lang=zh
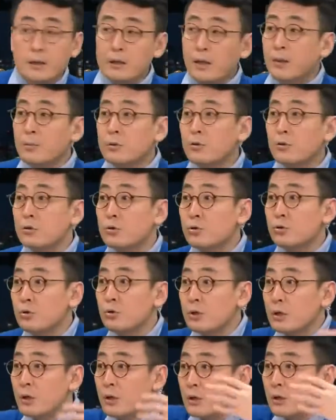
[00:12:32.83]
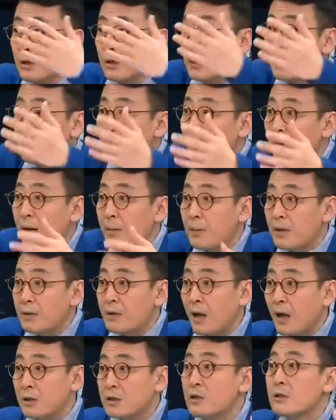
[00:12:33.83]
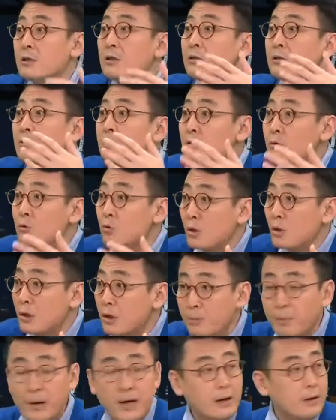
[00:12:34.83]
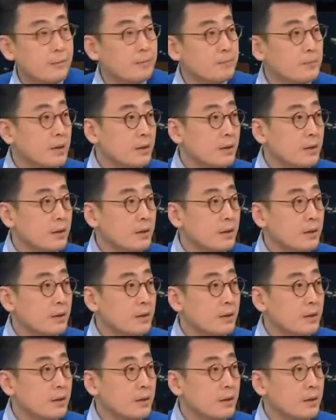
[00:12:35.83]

他们就是去这个礼拜嘛，大清真寺做礼拜。